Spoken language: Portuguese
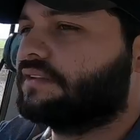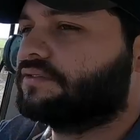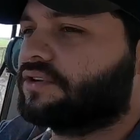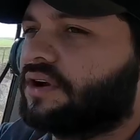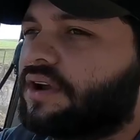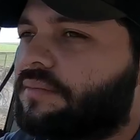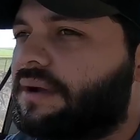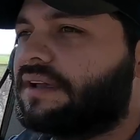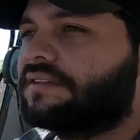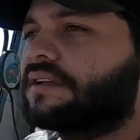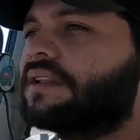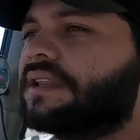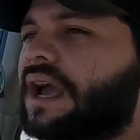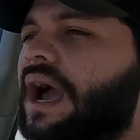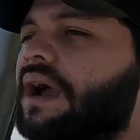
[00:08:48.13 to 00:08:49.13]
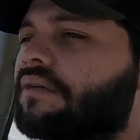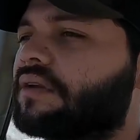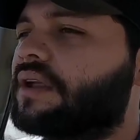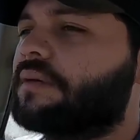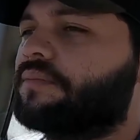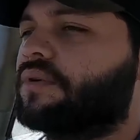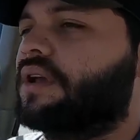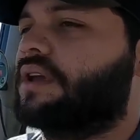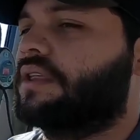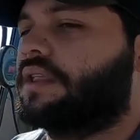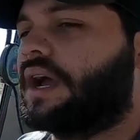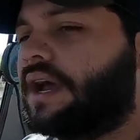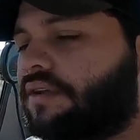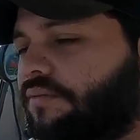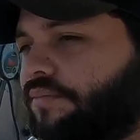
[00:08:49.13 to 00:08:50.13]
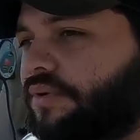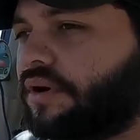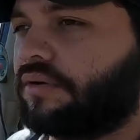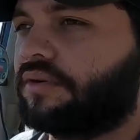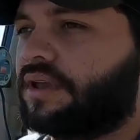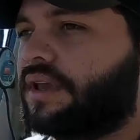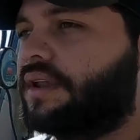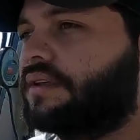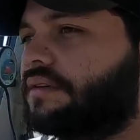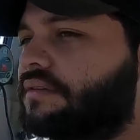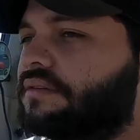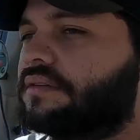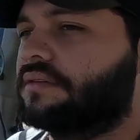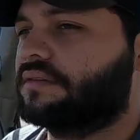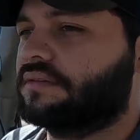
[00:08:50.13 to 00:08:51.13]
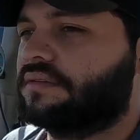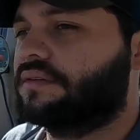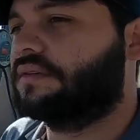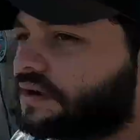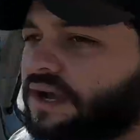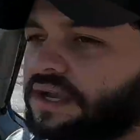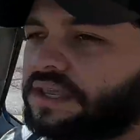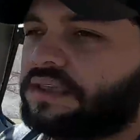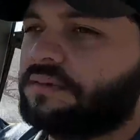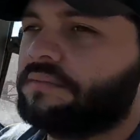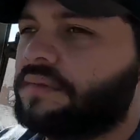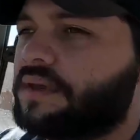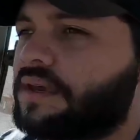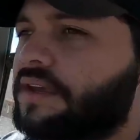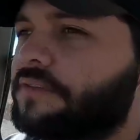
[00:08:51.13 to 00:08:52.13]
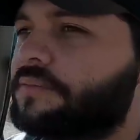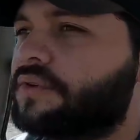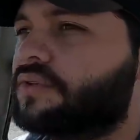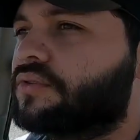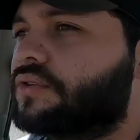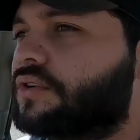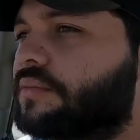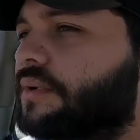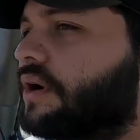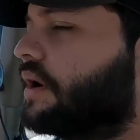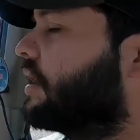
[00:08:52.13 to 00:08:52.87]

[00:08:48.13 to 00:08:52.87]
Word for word: joga bastante água, né? Por hectare ou por alqueire. Aqui mesmo, turma,